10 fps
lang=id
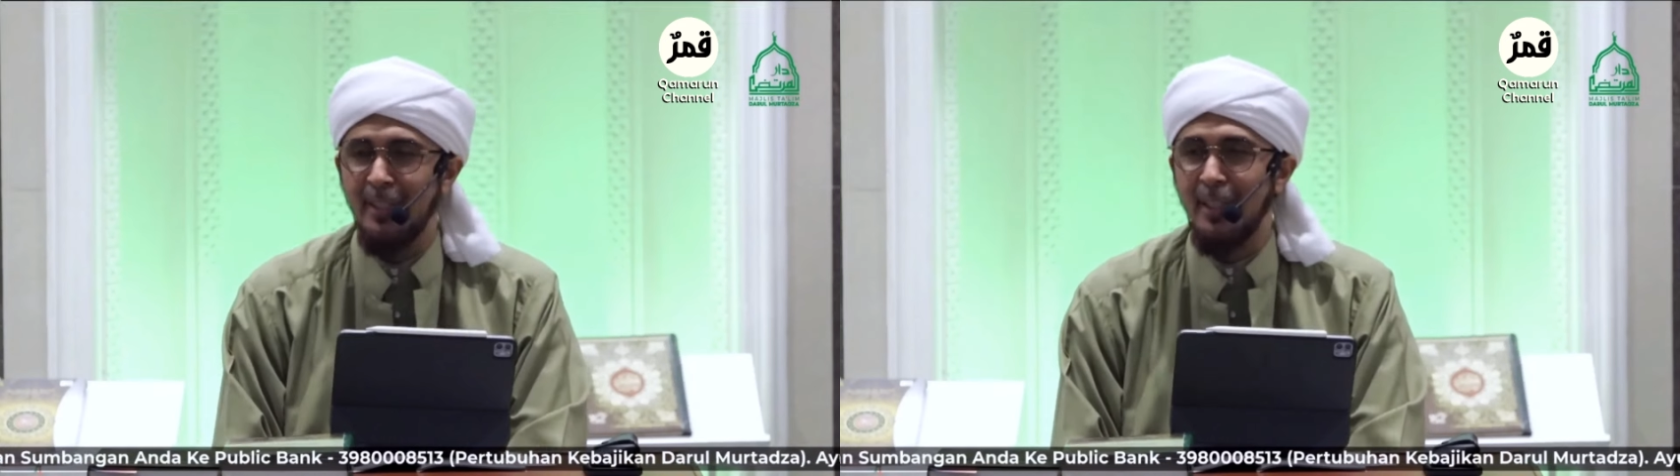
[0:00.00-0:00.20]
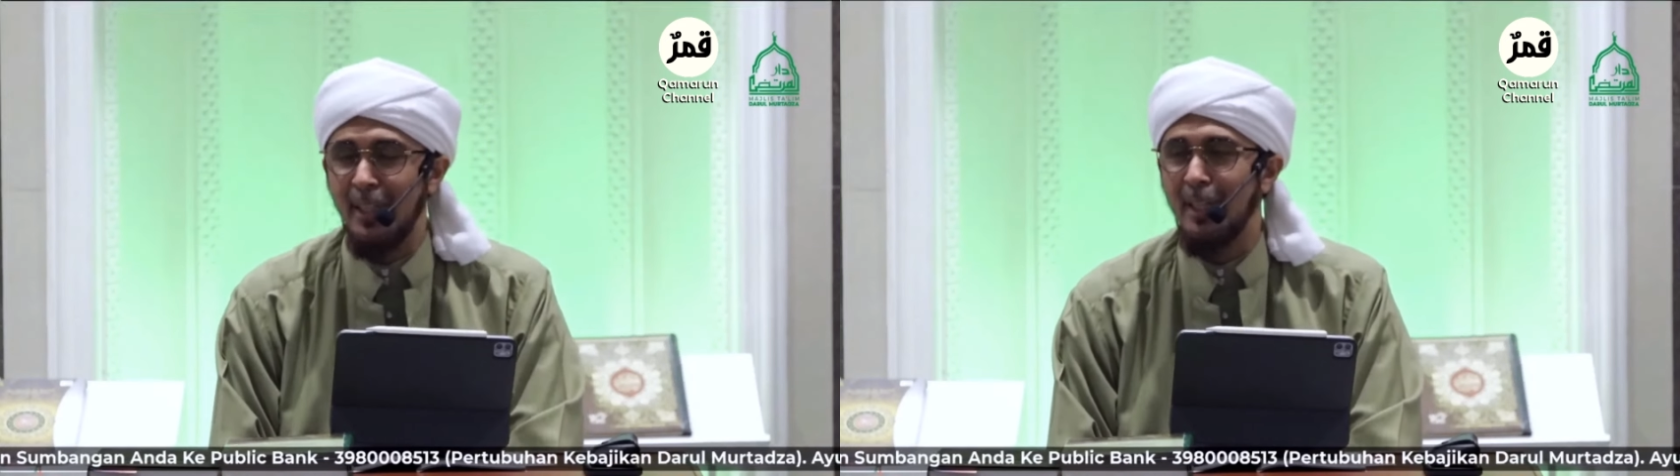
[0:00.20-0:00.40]

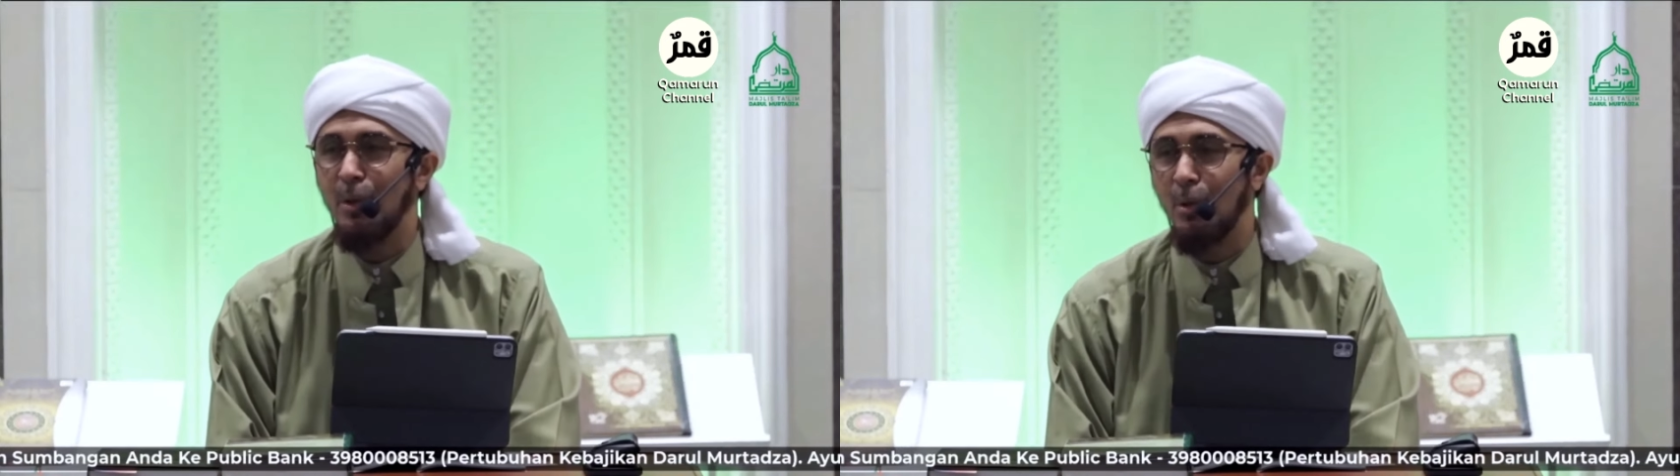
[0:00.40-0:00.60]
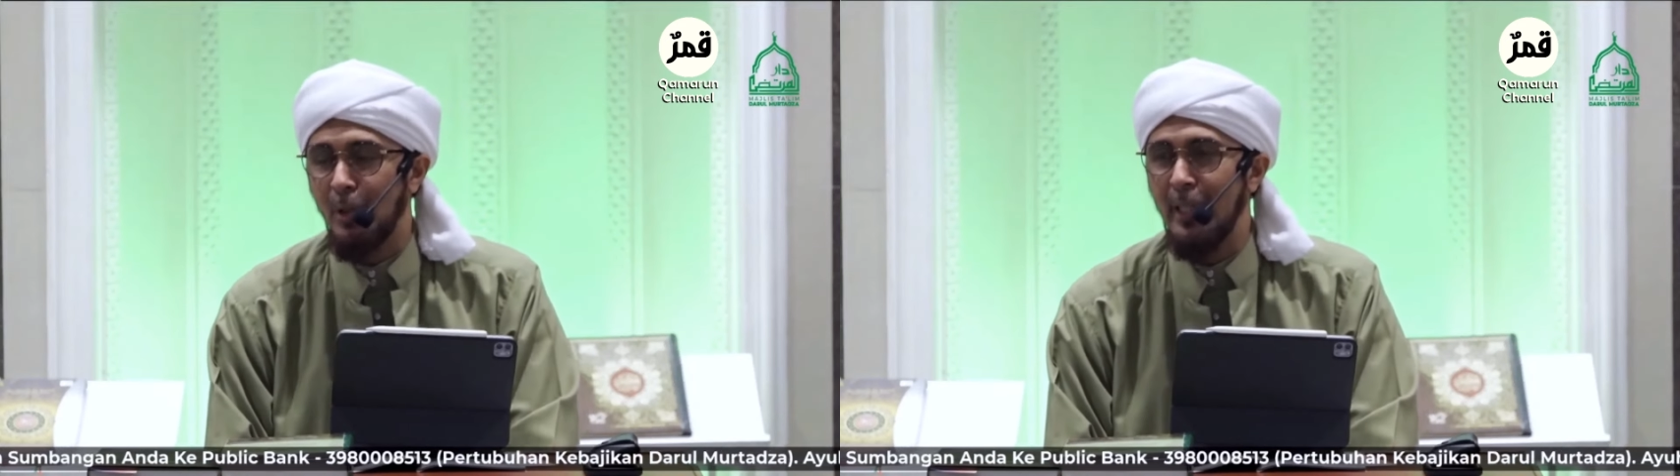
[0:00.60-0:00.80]

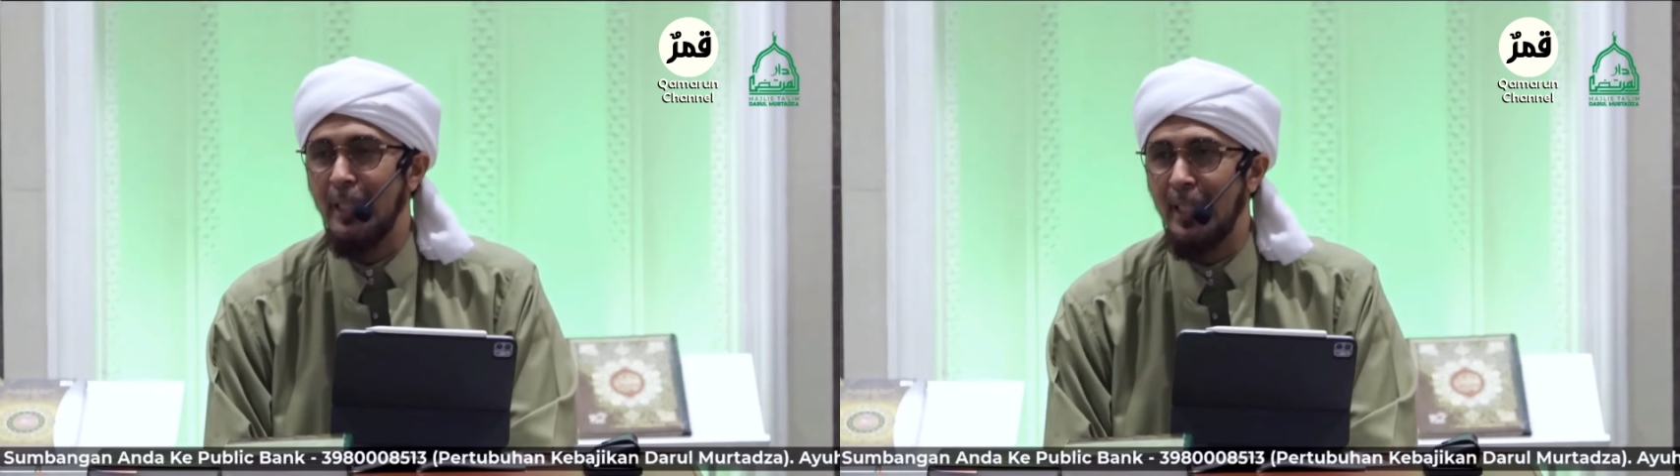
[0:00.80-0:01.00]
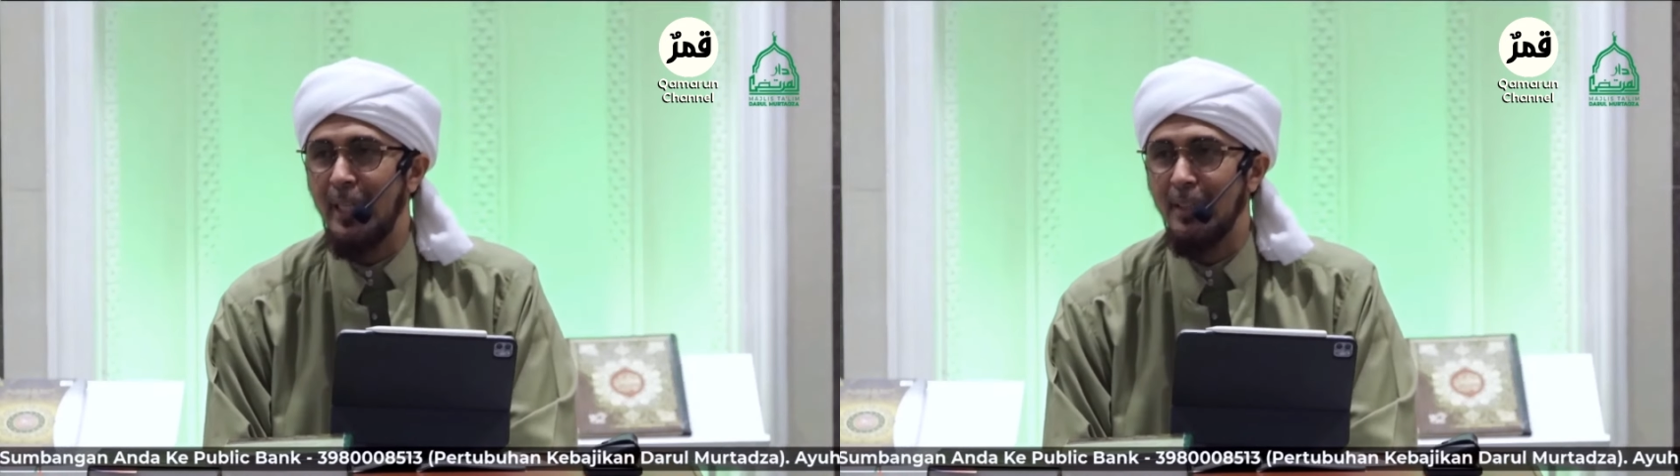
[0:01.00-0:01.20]
dengar orang
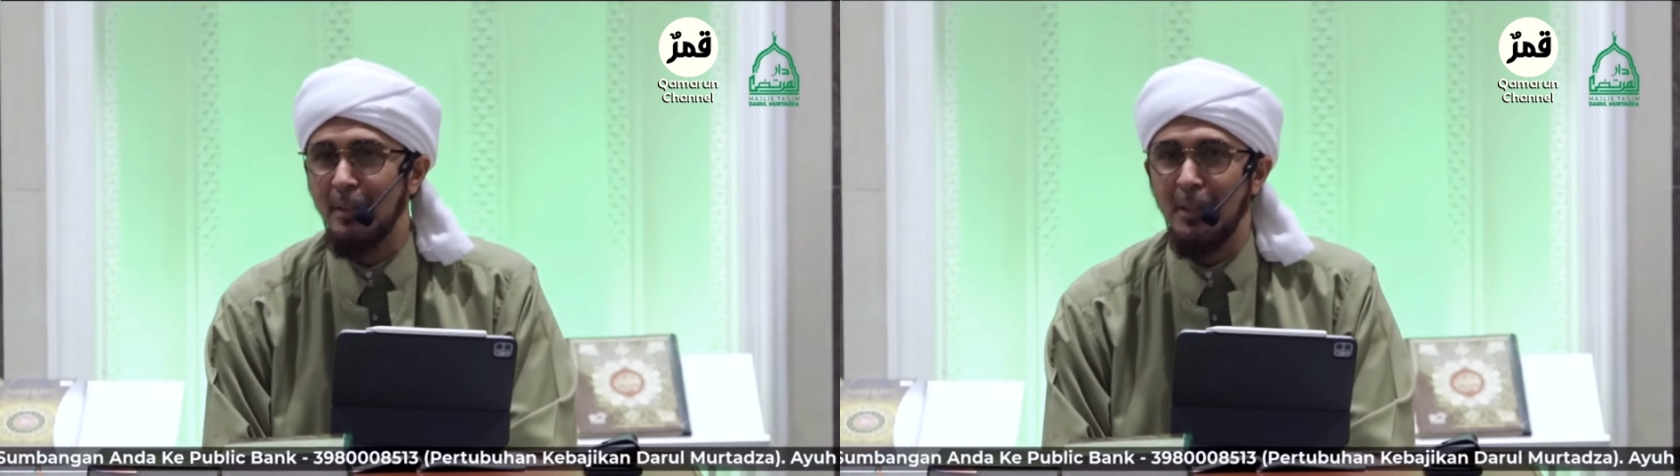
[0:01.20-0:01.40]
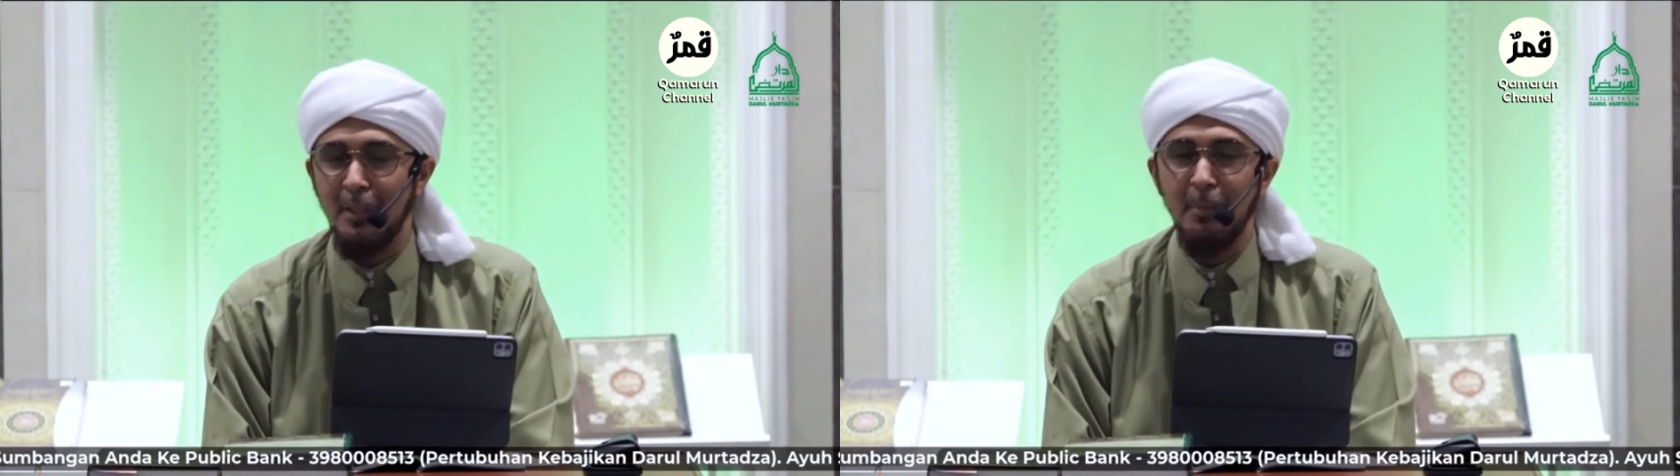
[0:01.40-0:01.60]
yang
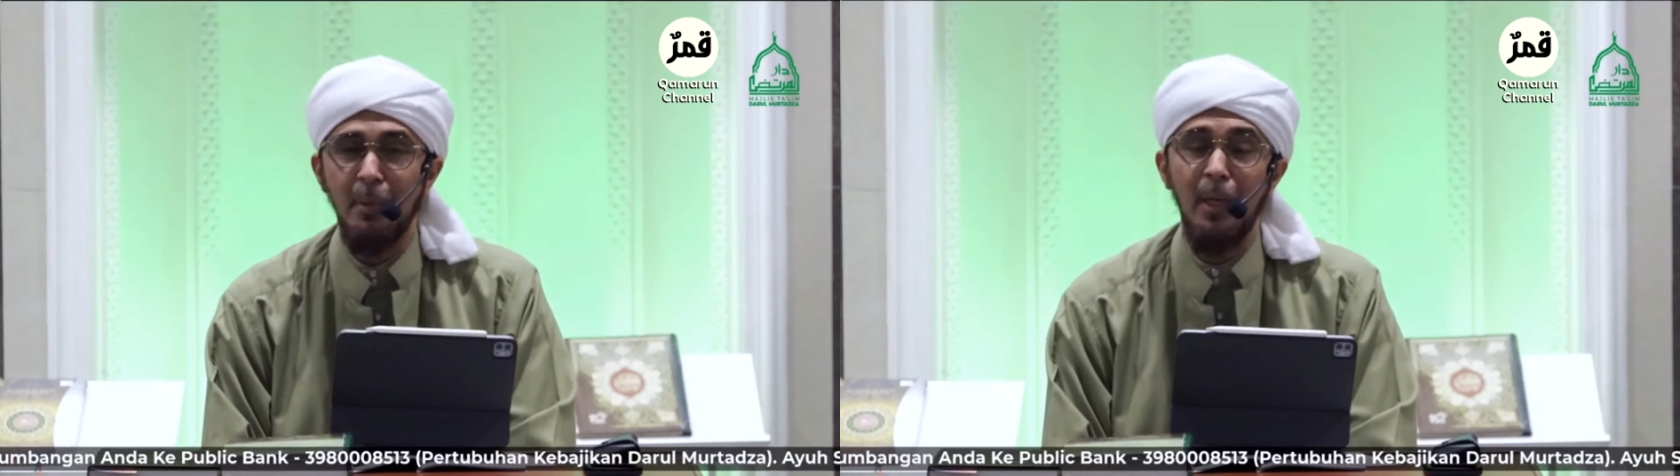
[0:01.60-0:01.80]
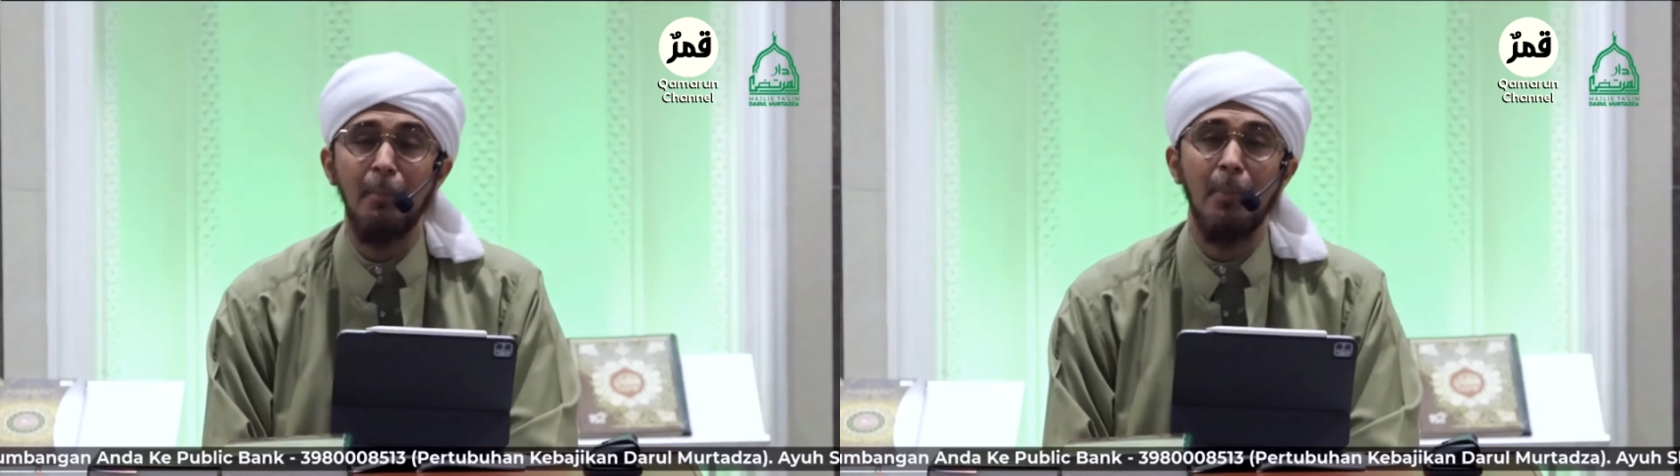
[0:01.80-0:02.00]
kata kita
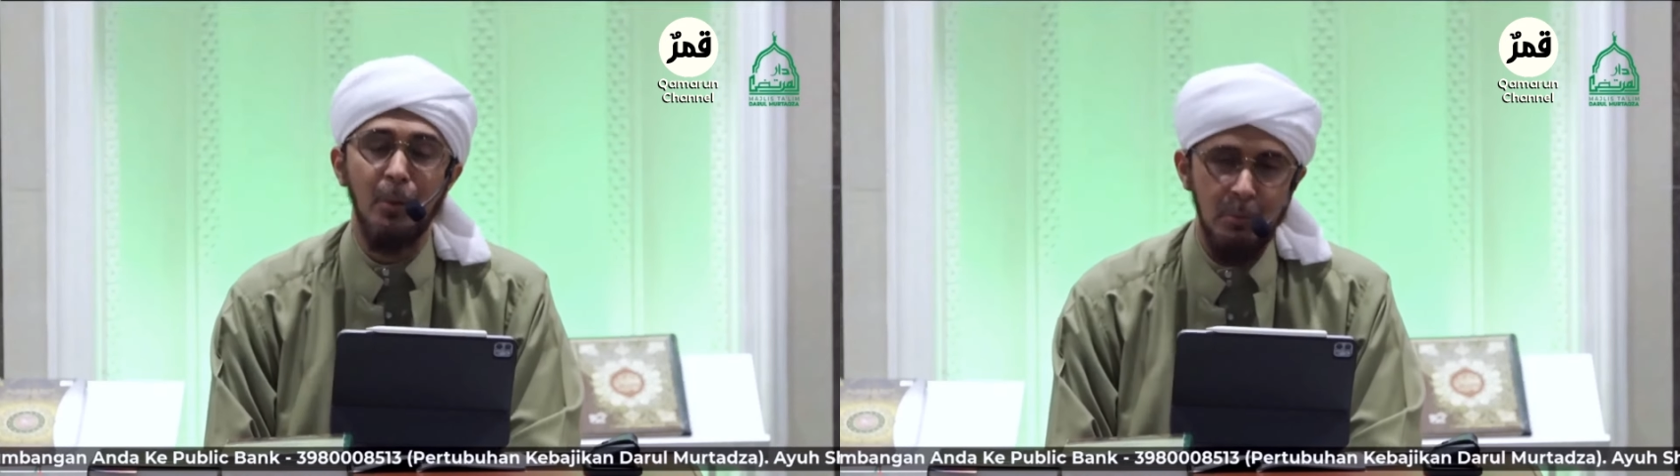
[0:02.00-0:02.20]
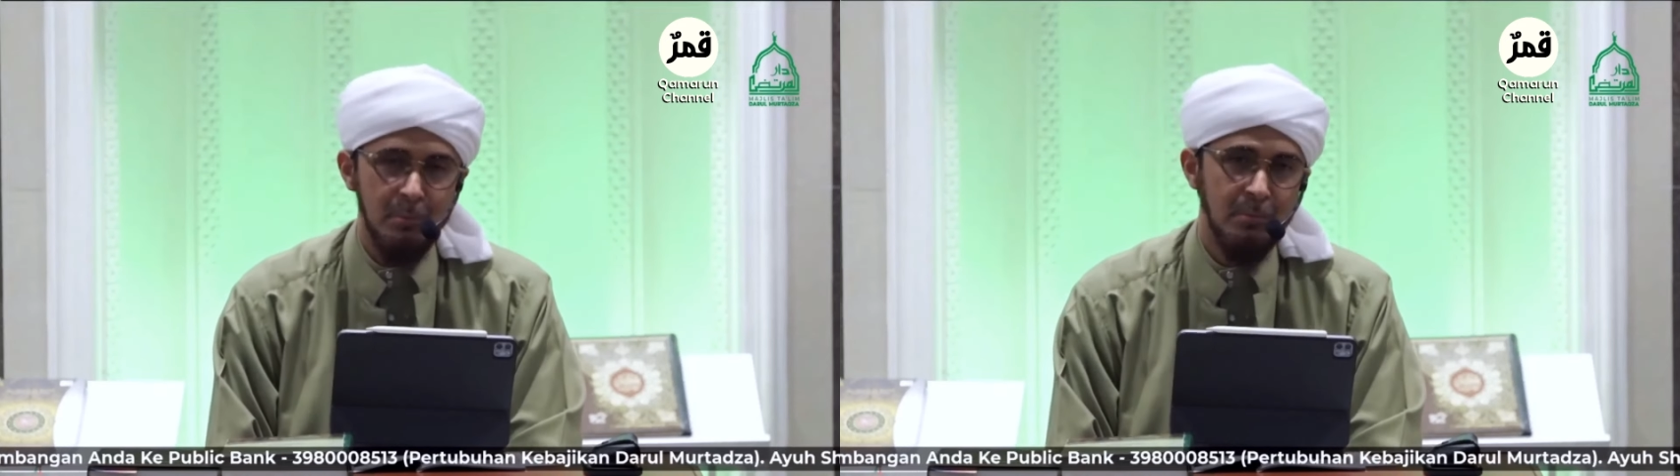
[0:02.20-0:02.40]

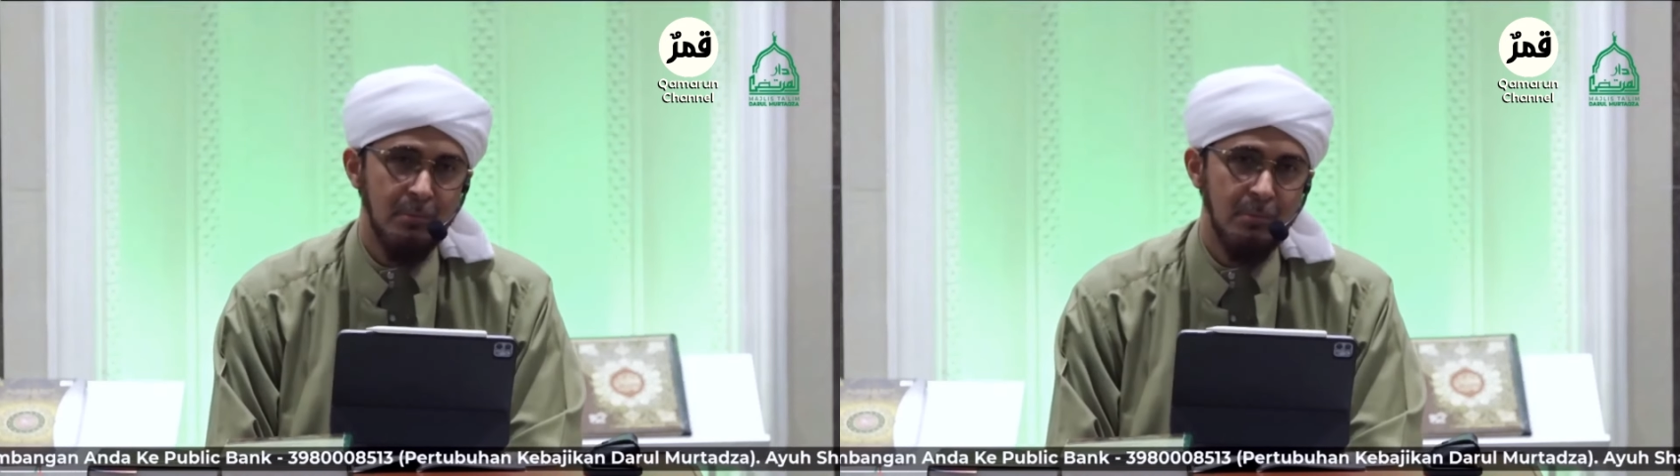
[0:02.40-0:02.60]
melampau.